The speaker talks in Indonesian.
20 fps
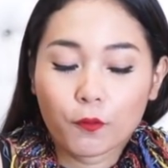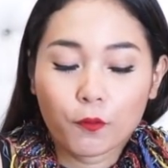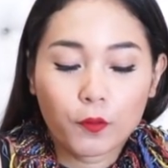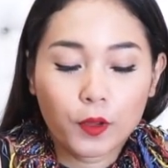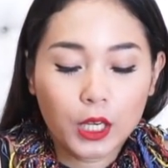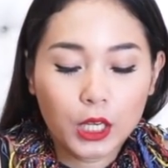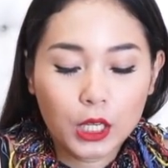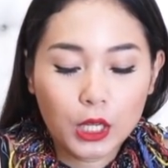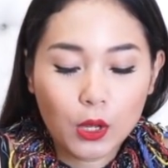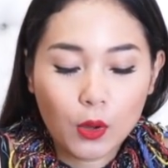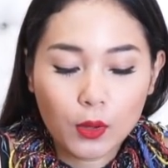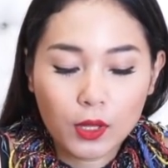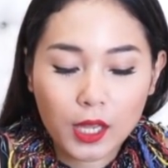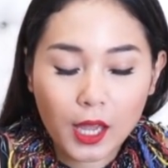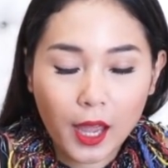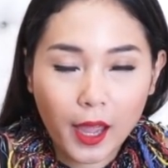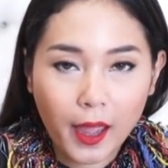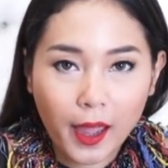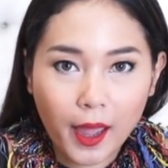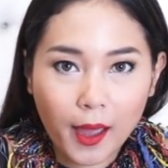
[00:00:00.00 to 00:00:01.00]

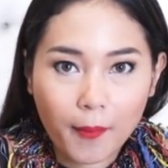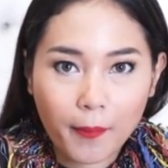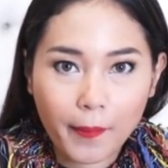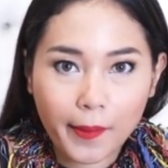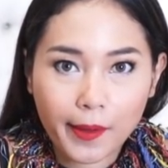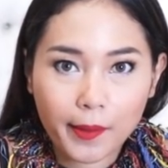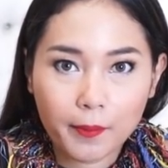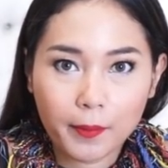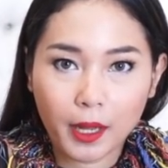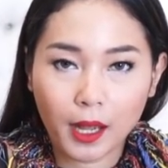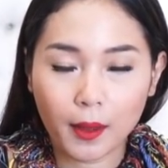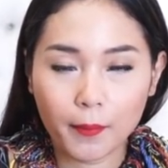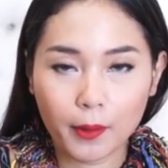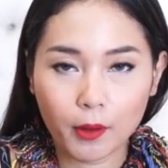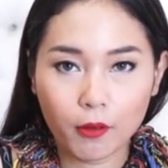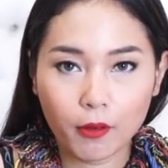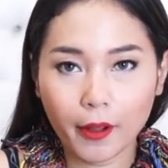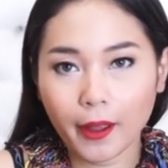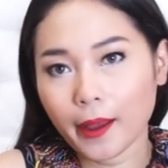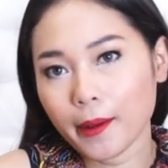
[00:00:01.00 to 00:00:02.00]
videonya kayak apa makeup
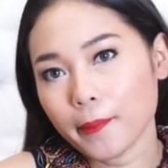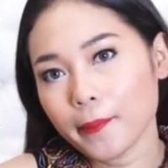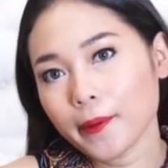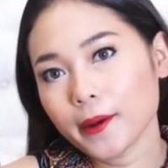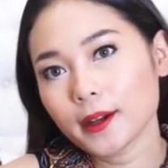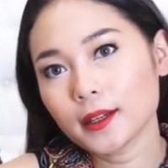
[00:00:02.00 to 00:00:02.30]
aku kayak